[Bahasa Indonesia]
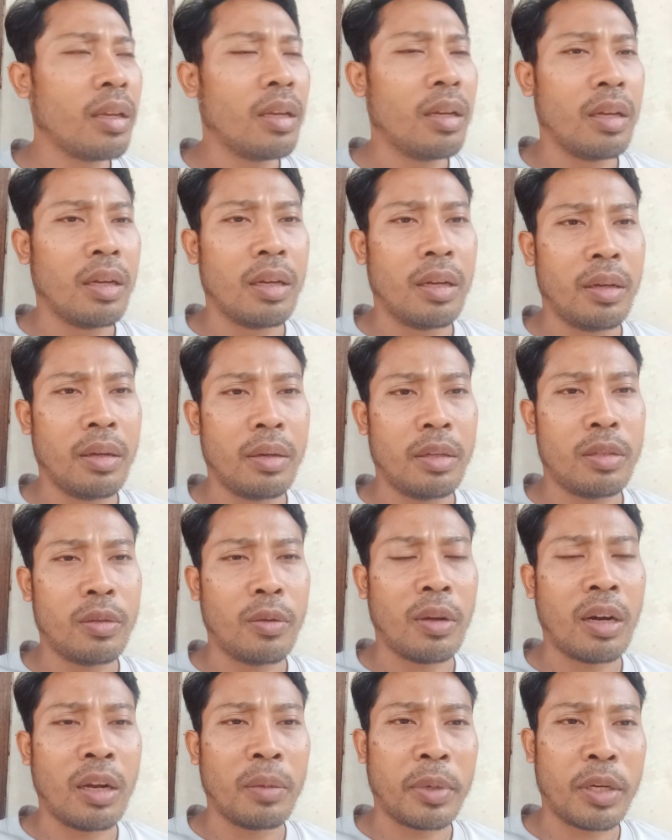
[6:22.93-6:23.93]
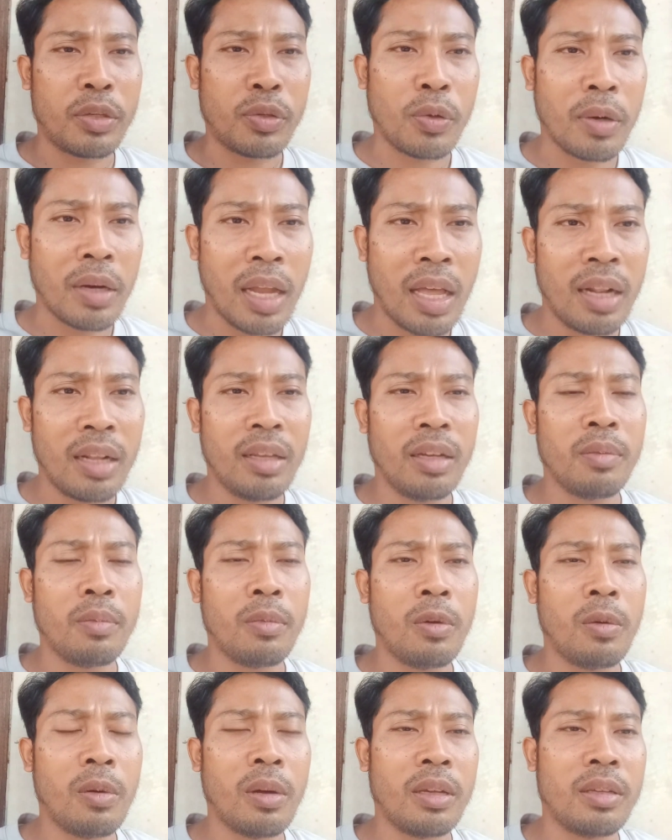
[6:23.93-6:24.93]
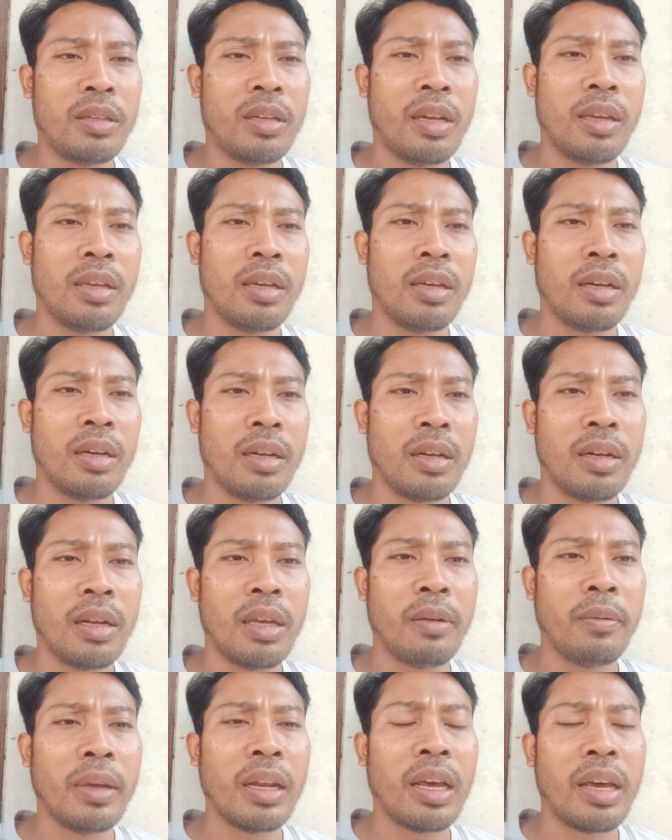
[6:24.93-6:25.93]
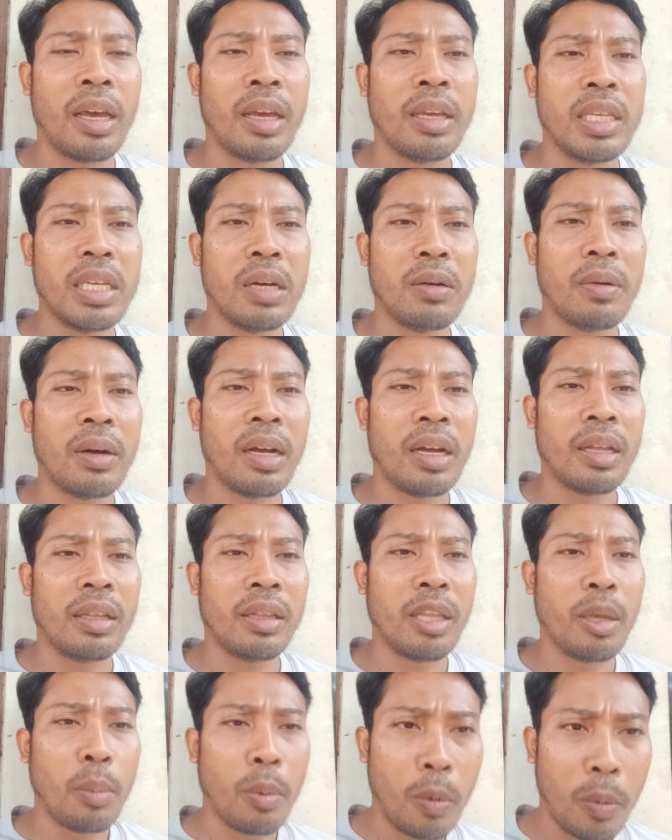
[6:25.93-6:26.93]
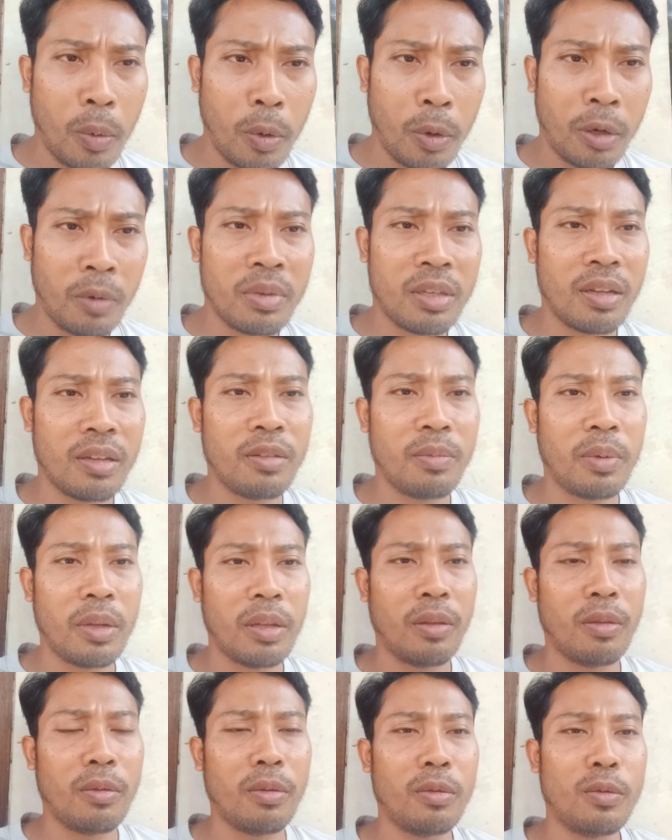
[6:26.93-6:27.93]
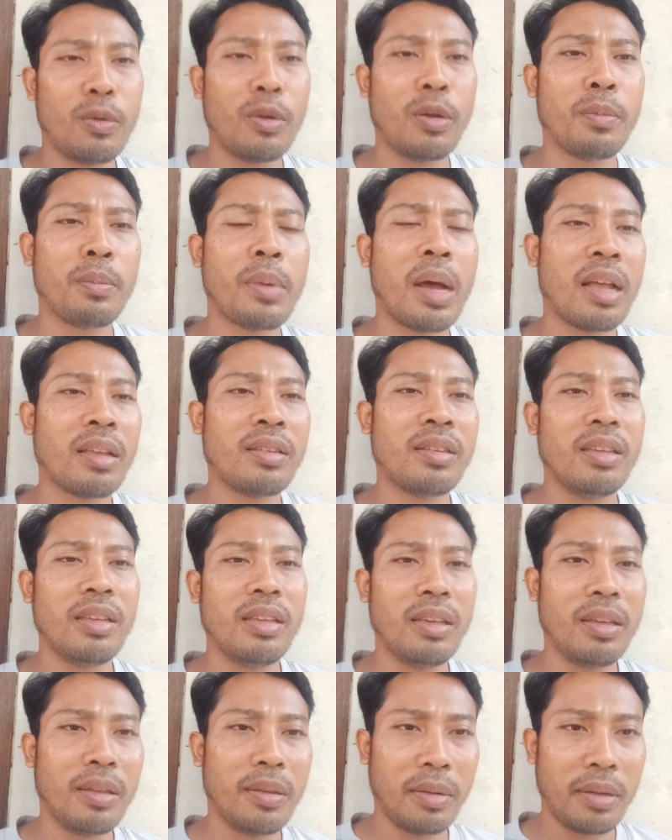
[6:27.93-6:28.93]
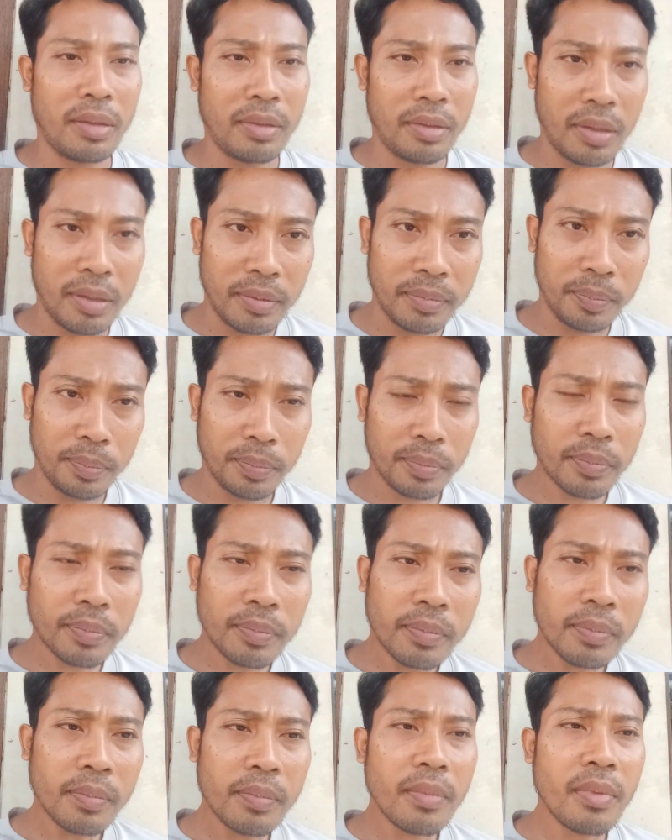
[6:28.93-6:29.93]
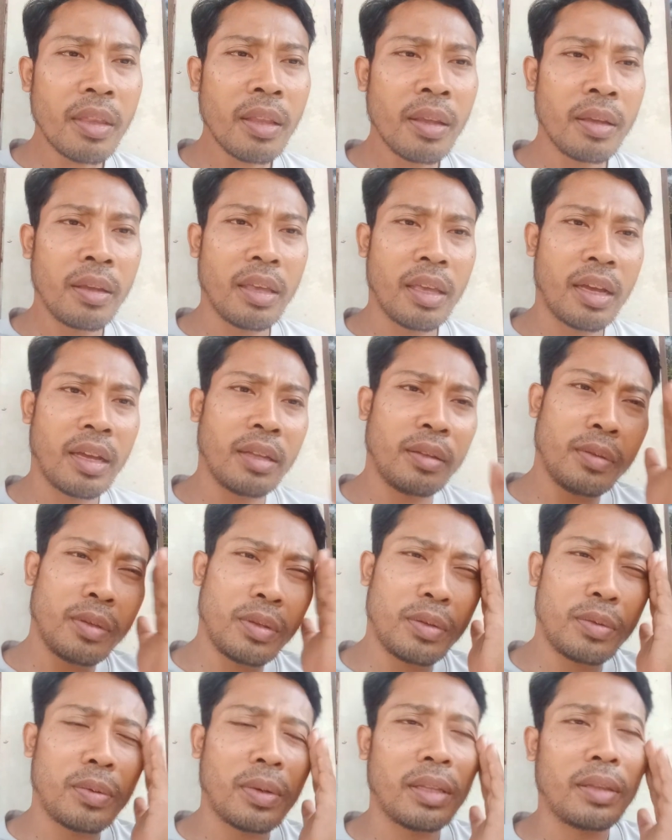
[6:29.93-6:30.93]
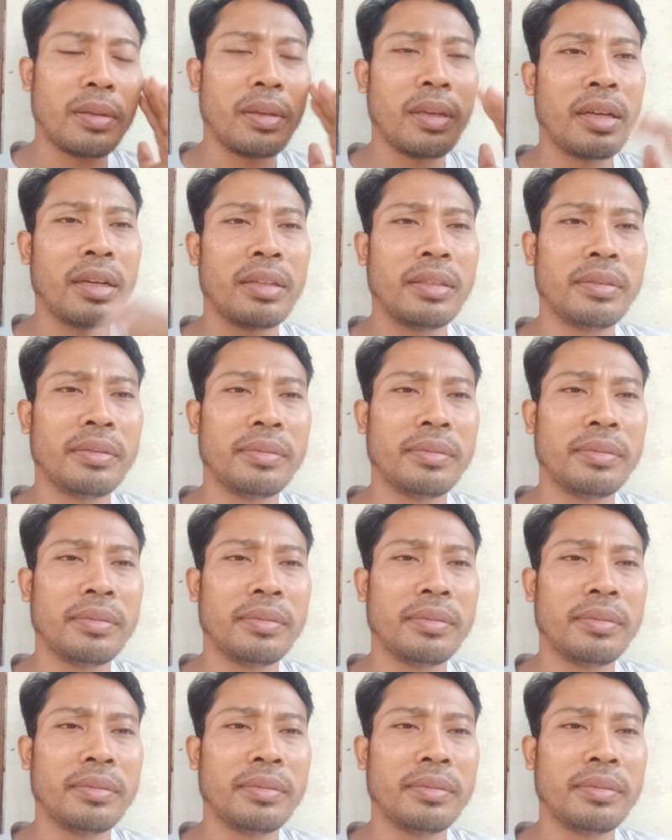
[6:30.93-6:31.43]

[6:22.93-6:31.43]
eh, seorang personal yang menguasai eh, dari wilayah Jawa Timur bisa seperti itu basi gitu kan ya ya itu sesuatu yang